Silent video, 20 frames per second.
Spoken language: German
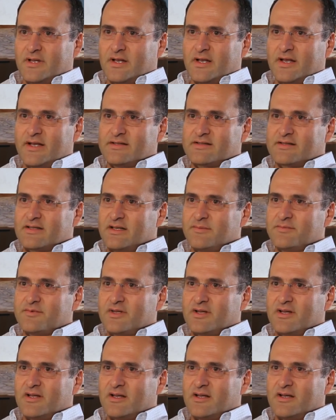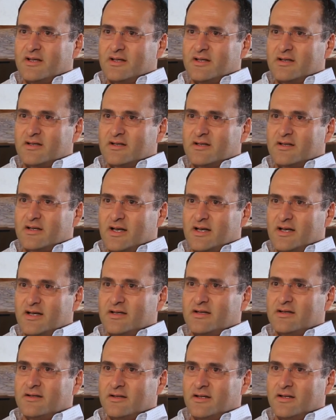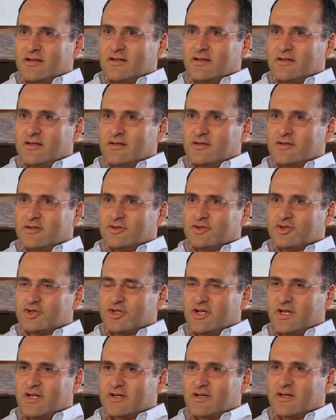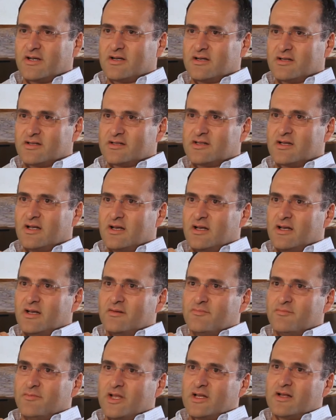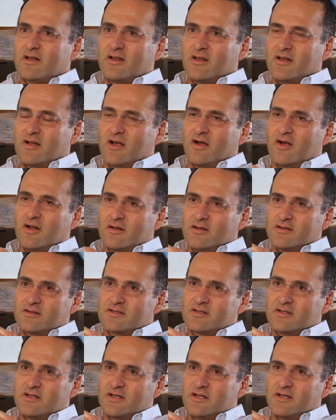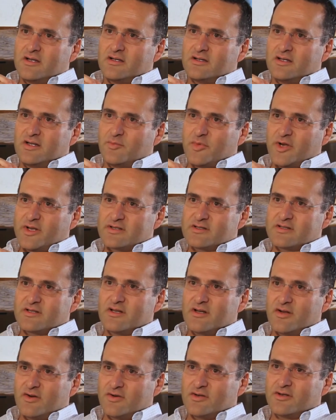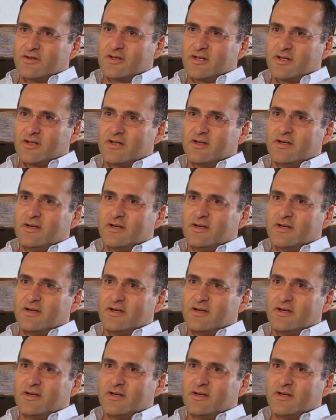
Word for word: Es gibt kein stärkeres Mittel als die besten Leute